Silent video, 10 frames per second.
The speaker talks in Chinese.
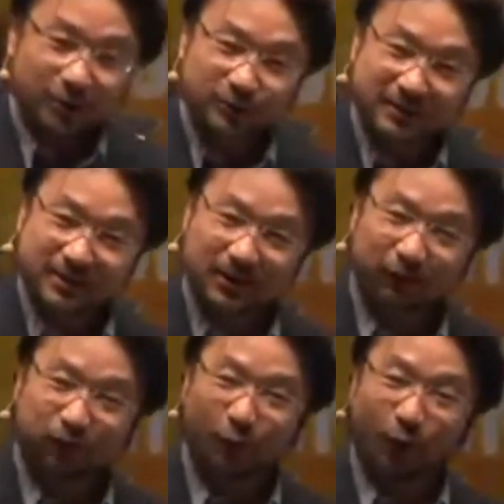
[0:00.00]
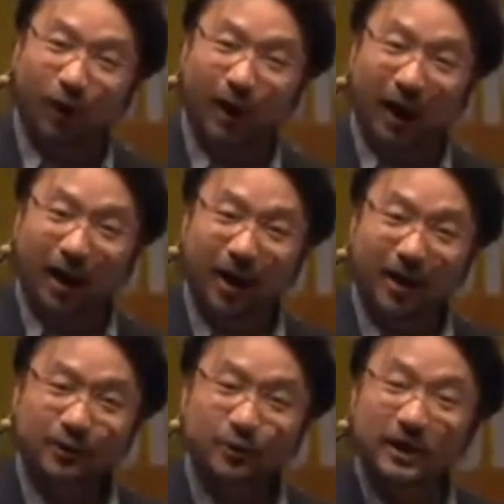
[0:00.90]
从死里复活了，
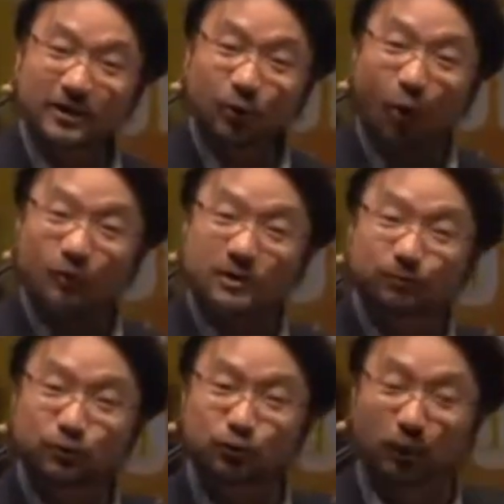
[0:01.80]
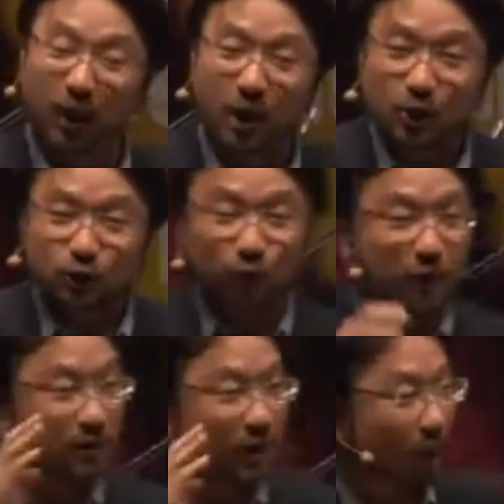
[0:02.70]
所以他是控制不住了。所以
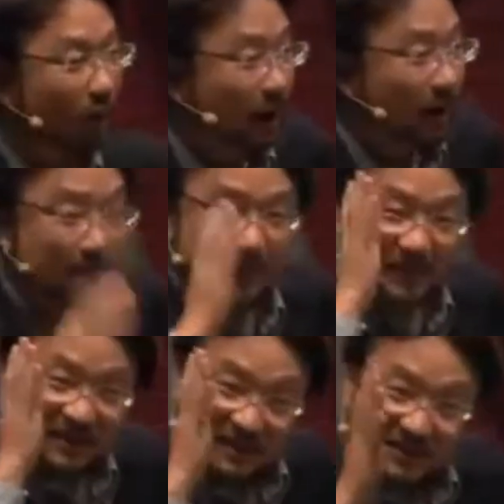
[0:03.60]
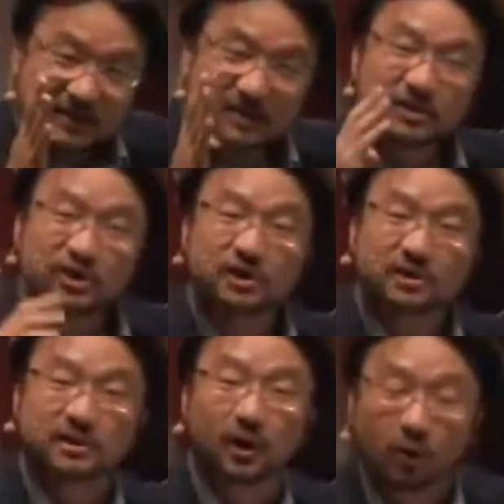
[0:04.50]
到了四世纪的
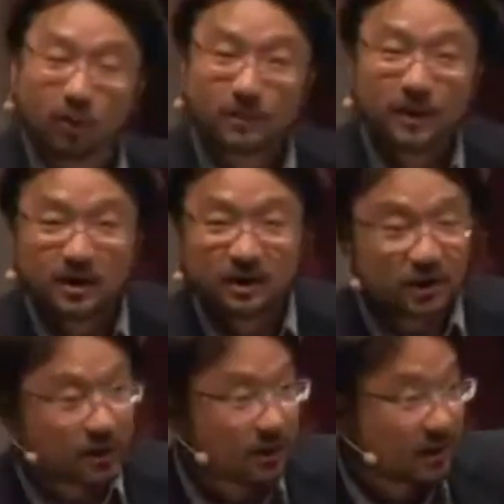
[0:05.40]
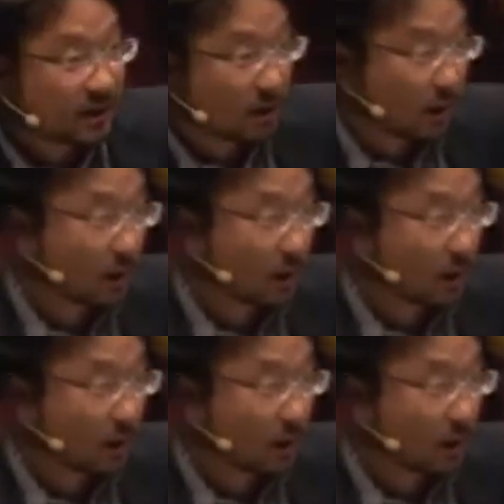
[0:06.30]
时候。格